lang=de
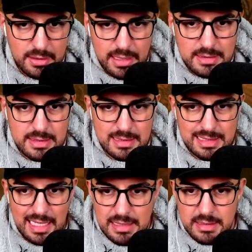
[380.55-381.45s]
Es ist
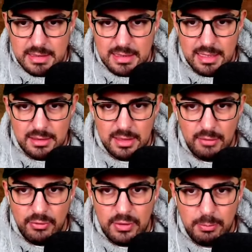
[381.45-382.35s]
geisteskrank,
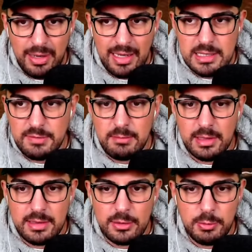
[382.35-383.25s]
wie viele Palsphären
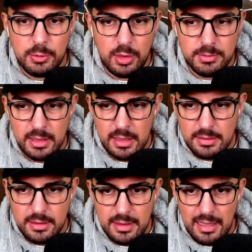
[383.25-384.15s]
man dadurch bekommt.
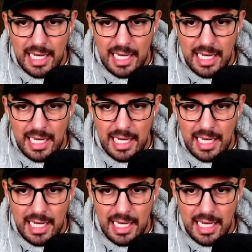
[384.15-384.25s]
Ne?